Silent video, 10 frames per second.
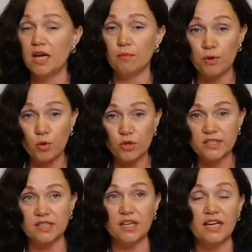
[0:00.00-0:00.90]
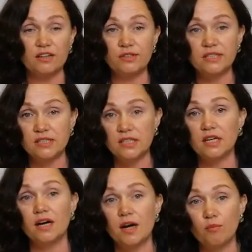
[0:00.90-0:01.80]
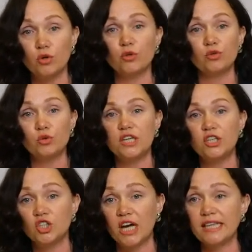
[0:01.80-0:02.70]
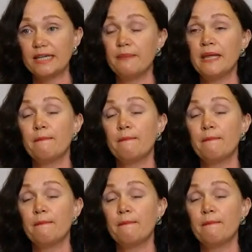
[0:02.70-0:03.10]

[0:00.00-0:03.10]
просто вести работу внутри чата,